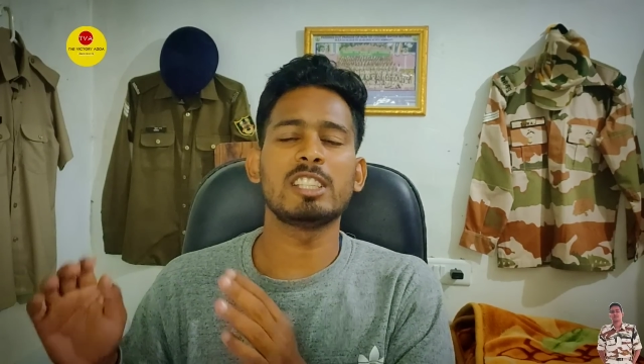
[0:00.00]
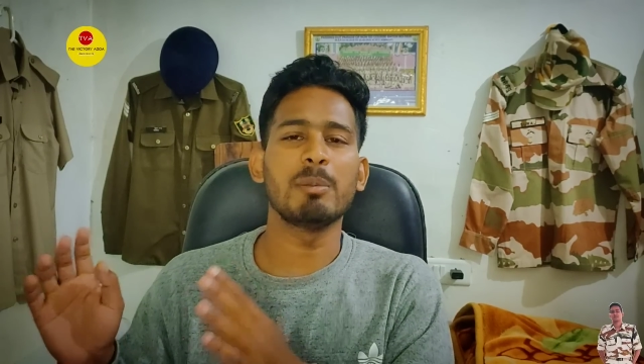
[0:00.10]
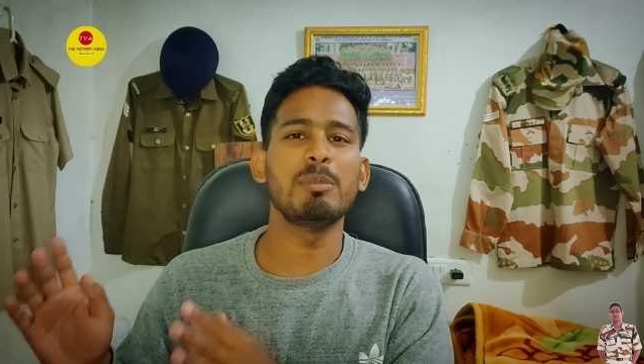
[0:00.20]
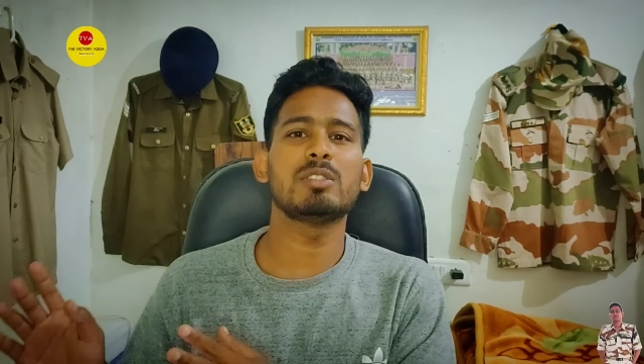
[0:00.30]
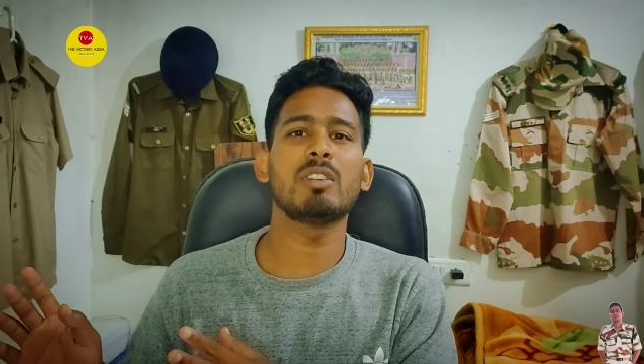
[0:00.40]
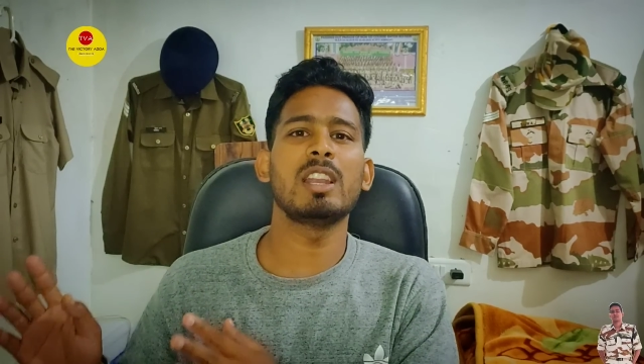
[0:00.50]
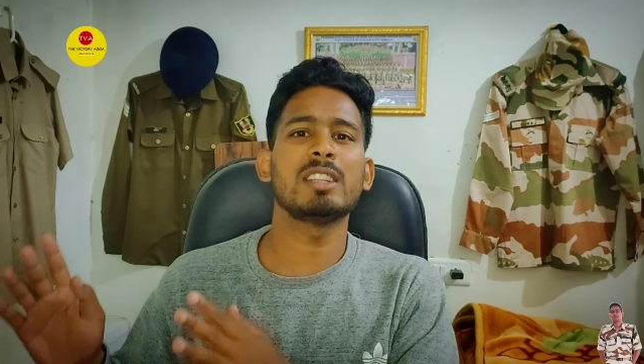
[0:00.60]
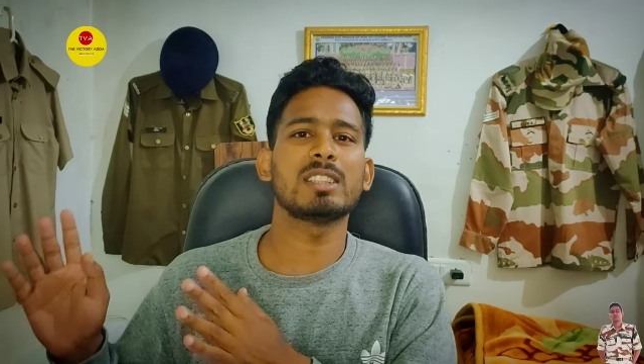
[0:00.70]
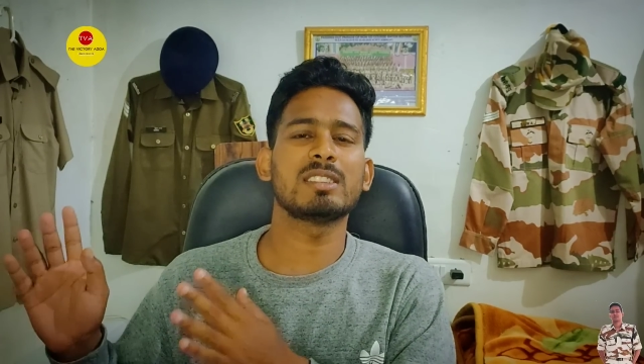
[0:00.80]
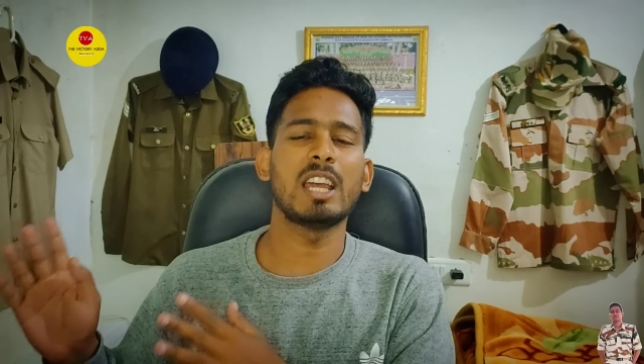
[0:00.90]
26 वाले
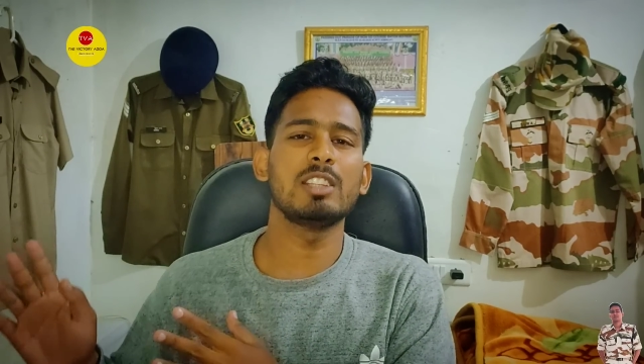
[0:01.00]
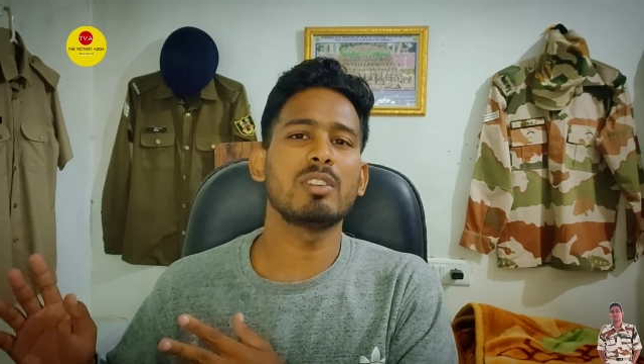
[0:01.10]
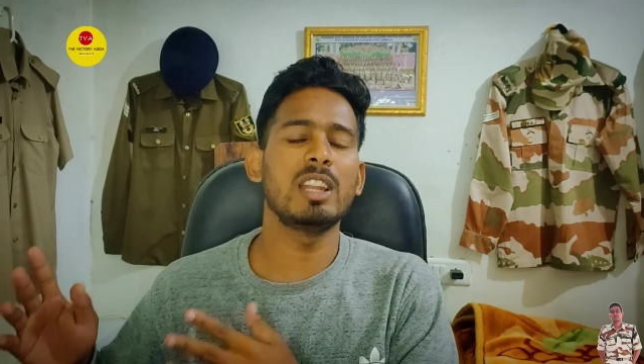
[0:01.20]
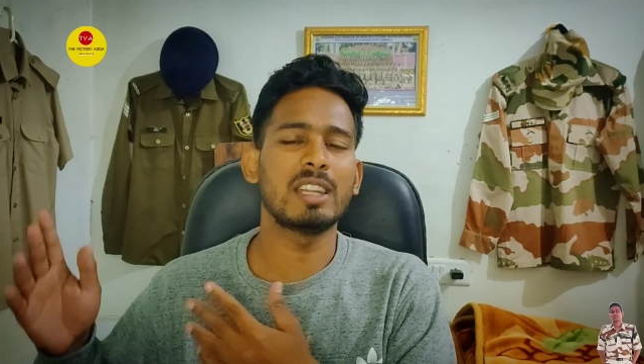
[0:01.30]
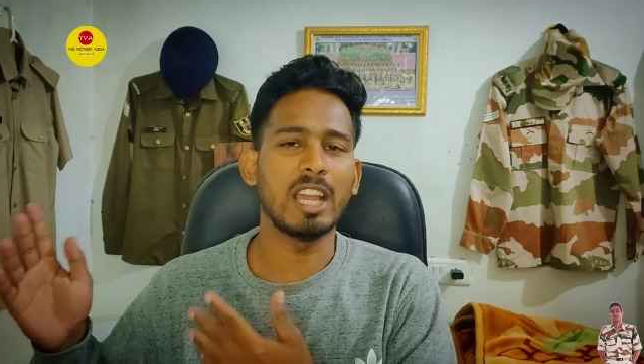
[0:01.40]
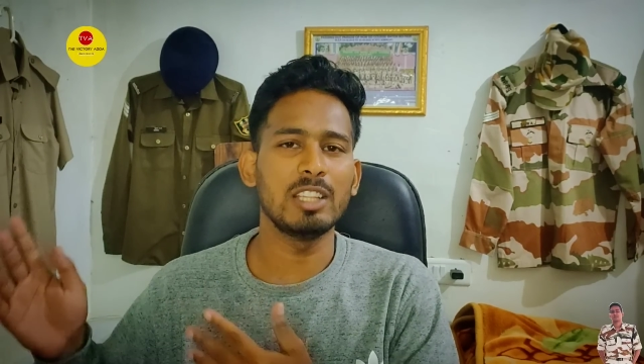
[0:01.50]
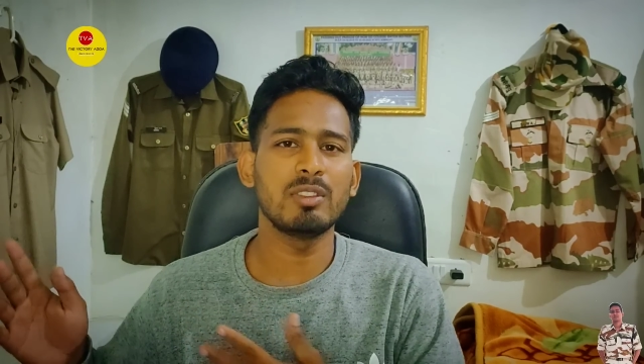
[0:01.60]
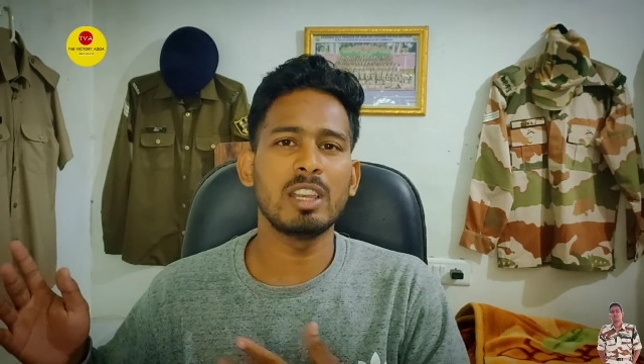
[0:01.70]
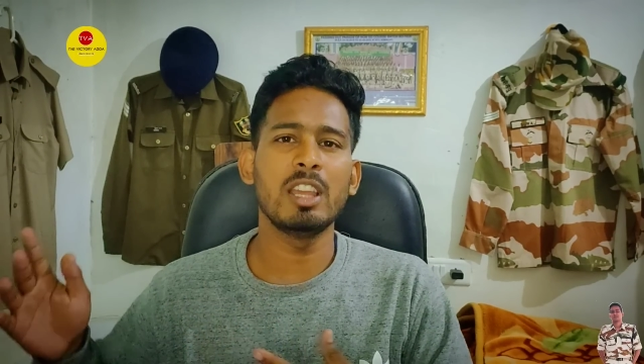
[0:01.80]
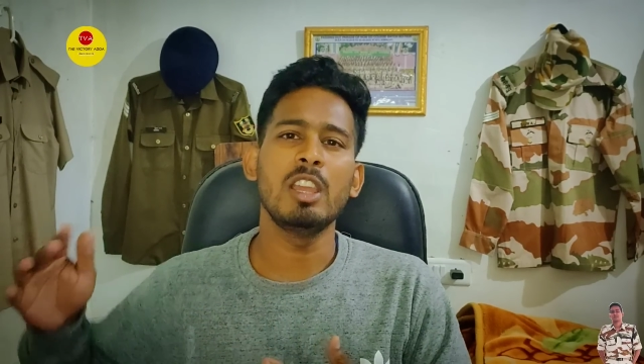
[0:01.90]
27 वाले 28
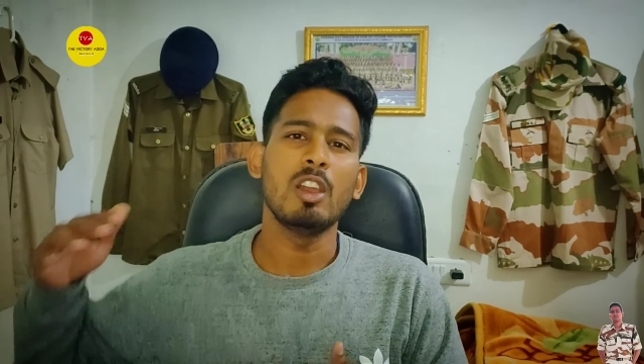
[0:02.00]
वाले